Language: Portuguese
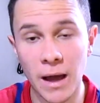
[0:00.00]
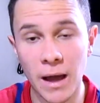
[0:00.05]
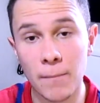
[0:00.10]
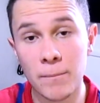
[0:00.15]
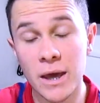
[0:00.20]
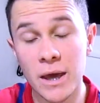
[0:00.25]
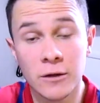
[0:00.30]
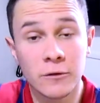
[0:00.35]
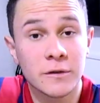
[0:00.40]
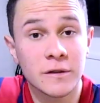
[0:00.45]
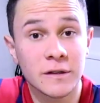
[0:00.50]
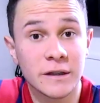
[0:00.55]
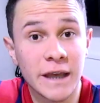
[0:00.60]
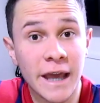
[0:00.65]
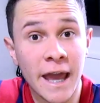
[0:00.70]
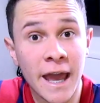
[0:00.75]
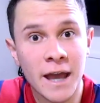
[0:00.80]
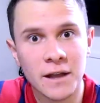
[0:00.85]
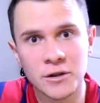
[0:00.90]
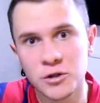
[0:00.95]
a menos
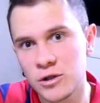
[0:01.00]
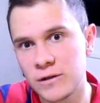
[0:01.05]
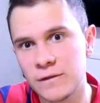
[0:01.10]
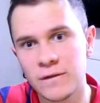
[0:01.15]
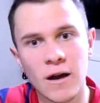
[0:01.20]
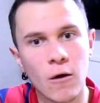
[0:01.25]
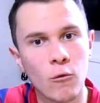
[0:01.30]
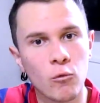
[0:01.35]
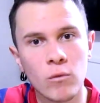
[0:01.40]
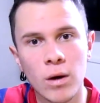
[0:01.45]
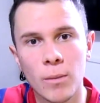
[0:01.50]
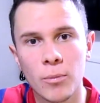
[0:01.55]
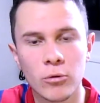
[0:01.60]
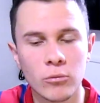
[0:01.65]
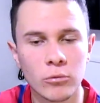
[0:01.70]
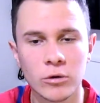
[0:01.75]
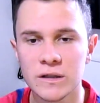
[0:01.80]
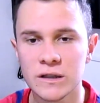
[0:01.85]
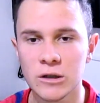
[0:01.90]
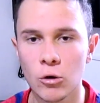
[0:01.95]
que tiver alguma
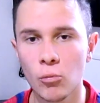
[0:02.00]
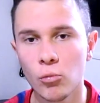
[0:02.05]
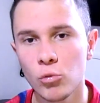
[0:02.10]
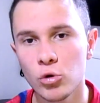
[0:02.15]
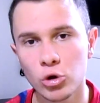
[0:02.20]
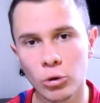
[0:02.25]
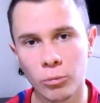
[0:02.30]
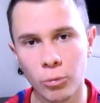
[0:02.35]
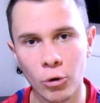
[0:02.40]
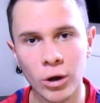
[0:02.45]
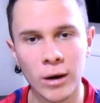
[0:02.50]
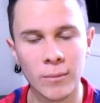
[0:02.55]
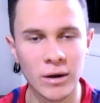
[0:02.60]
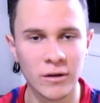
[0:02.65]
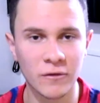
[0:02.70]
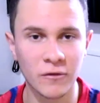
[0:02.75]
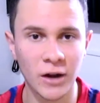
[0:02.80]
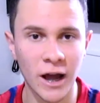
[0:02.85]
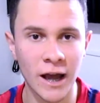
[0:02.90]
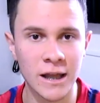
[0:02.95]
promoção muito boa na
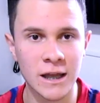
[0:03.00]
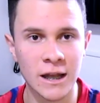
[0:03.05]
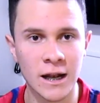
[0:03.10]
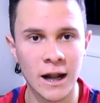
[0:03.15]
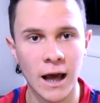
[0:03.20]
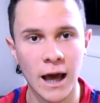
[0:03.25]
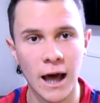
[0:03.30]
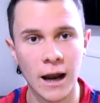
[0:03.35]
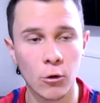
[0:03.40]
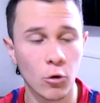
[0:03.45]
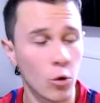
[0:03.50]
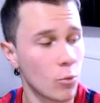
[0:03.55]
Black Friday, né, cara?